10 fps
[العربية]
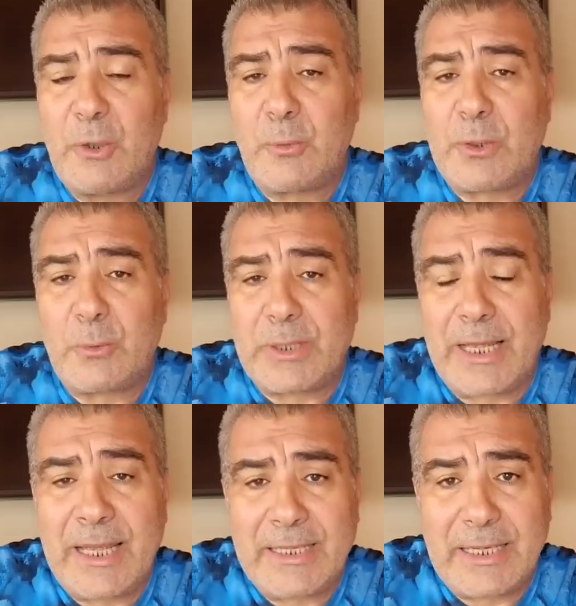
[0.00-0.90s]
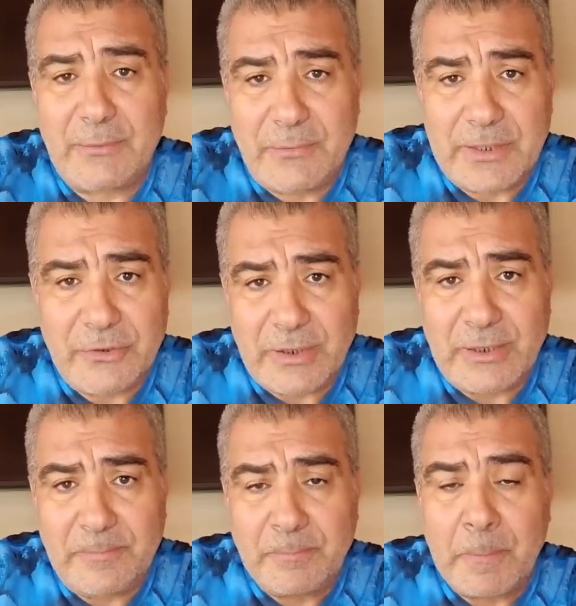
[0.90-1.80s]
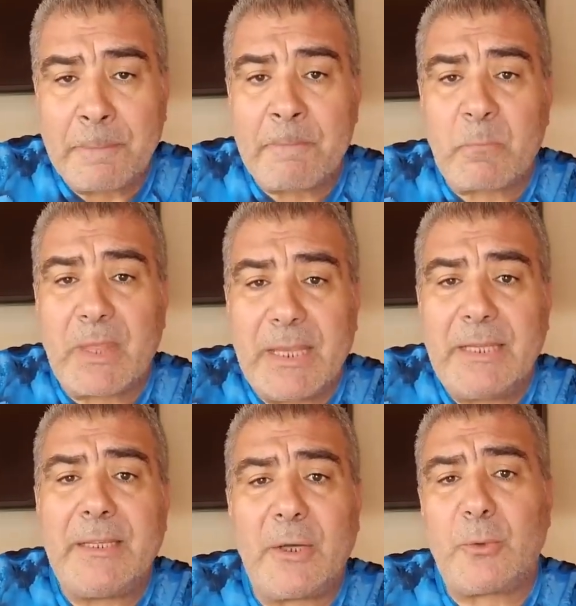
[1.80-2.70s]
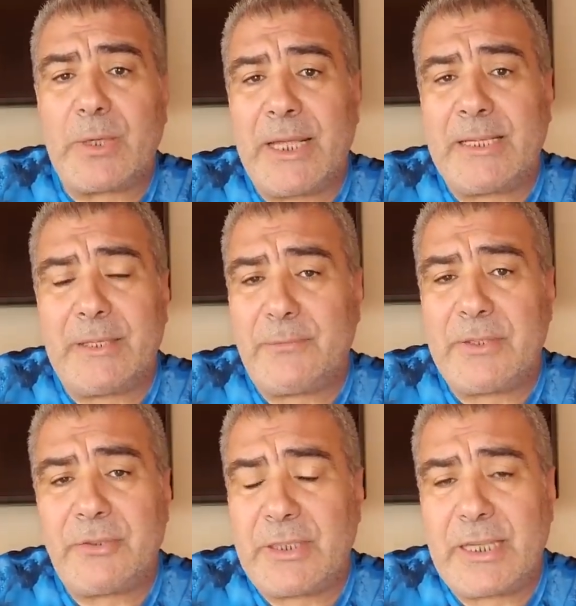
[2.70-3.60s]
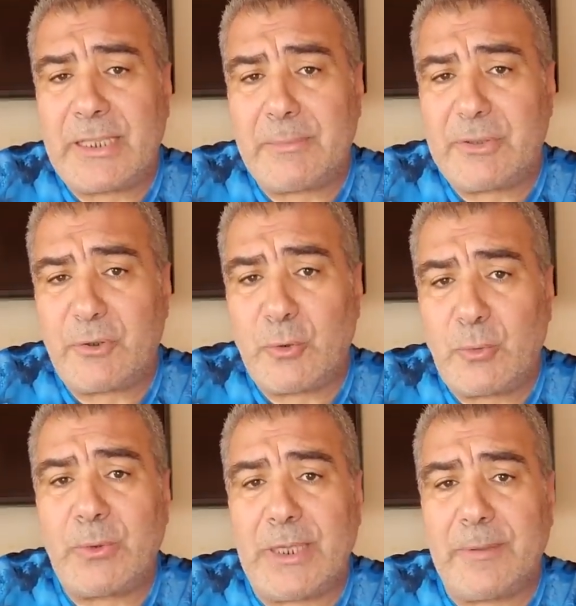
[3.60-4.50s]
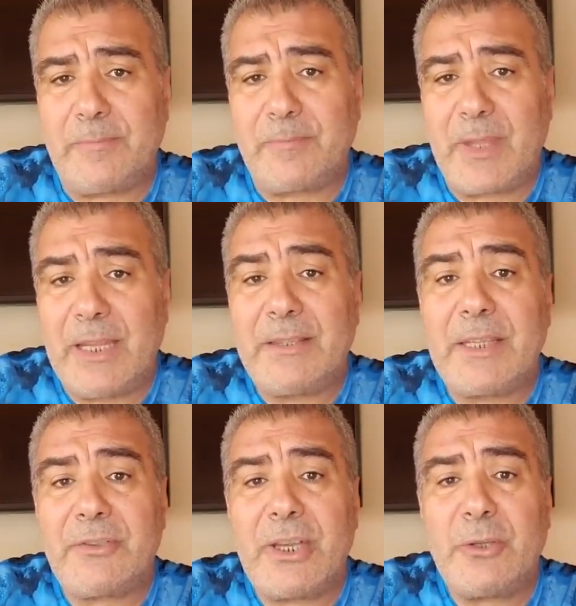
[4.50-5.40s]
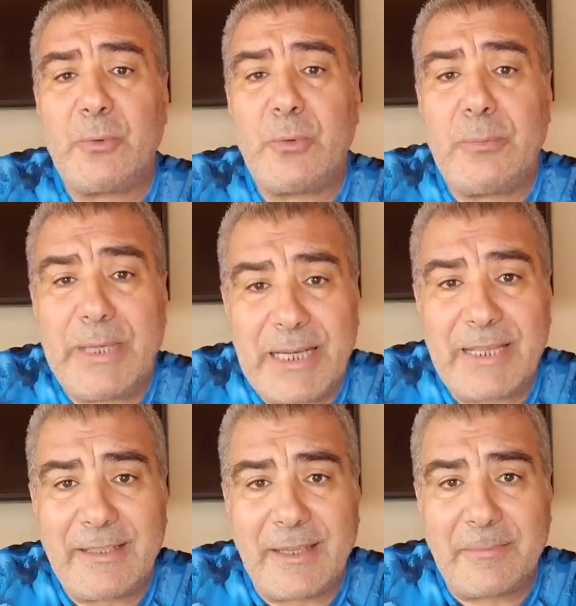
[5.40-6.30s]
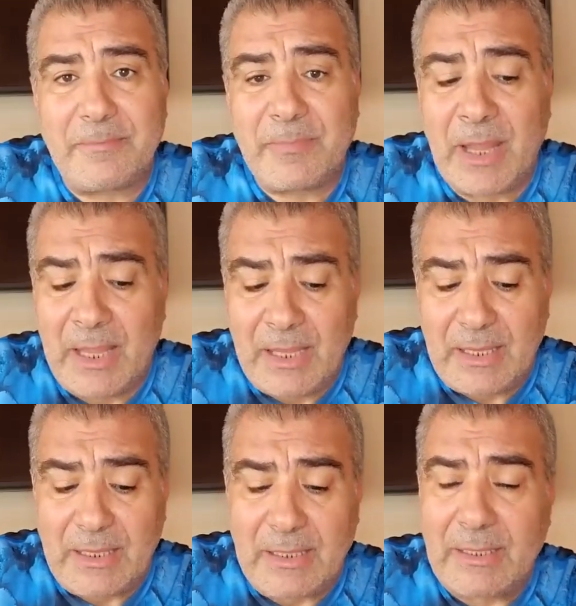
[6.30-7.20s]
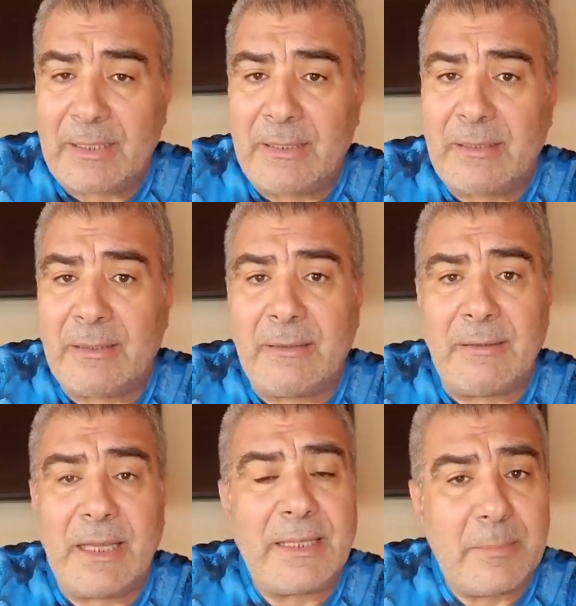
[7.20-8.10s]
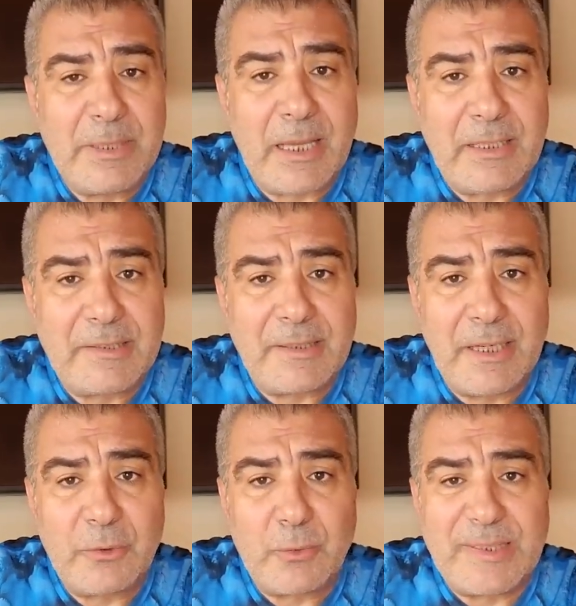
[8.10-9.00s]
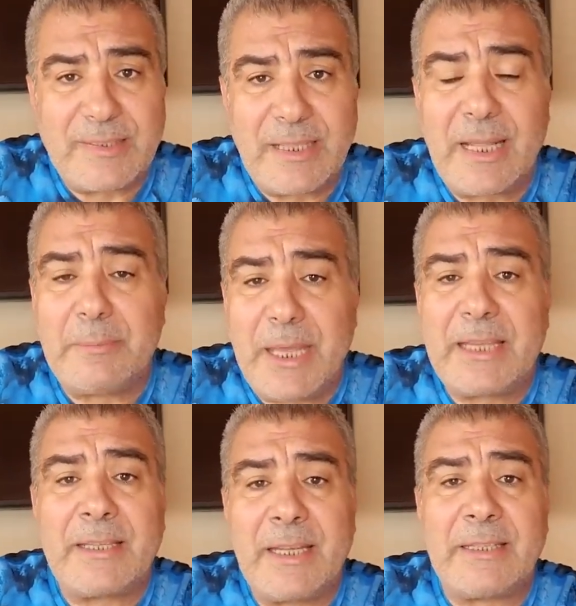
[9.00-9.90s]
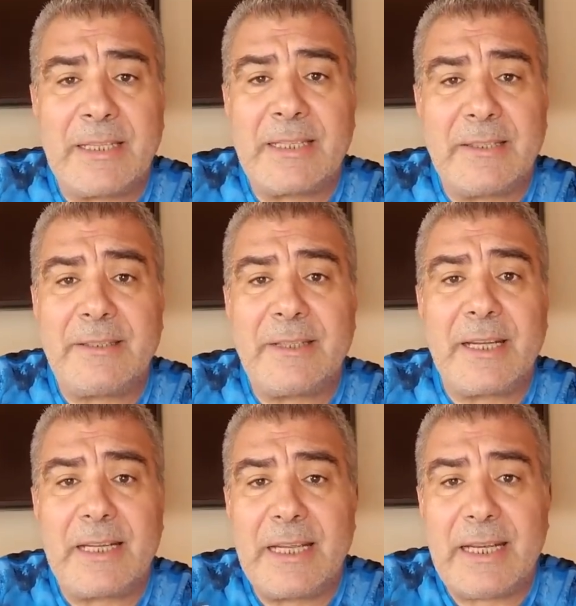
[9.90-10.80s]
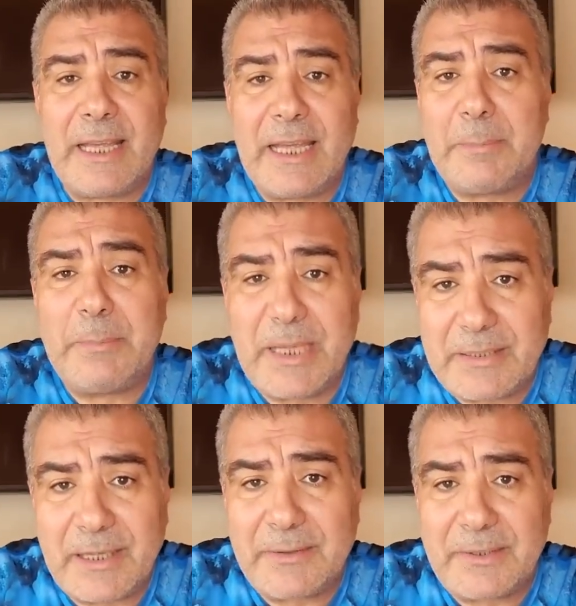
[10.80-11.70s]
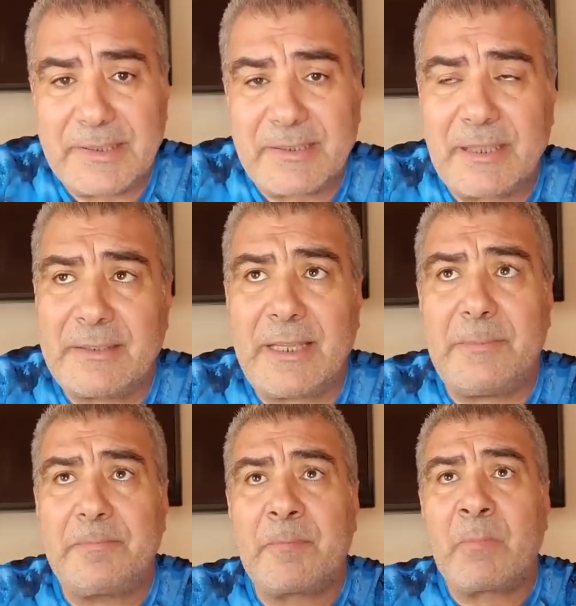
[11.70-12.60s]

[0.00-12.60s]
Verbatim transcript: وقرآن الفجر إن قرآن الفجر كان مشهودا تشهده الملائكة آه النبي عليه الصلاة والسلام أكد كثيرا على أهمية هذه الصلاة طيب